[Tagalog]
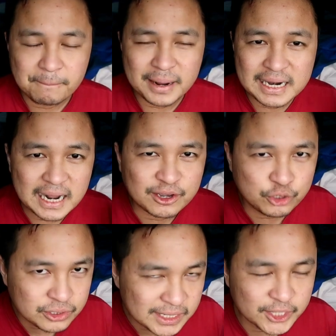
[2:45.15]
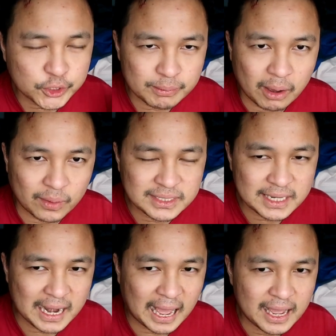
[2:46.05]
pag nag-cue sila, tumawa
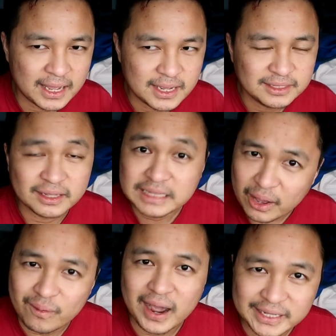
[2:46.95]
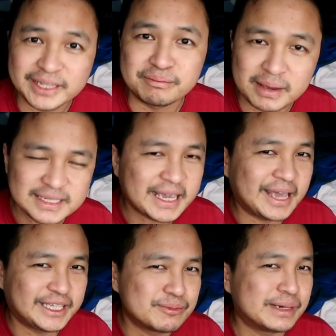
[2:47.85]
sila, tatawa ka din, best,
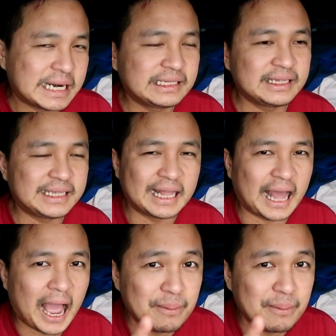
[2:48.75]
kahit di mo maintindihan.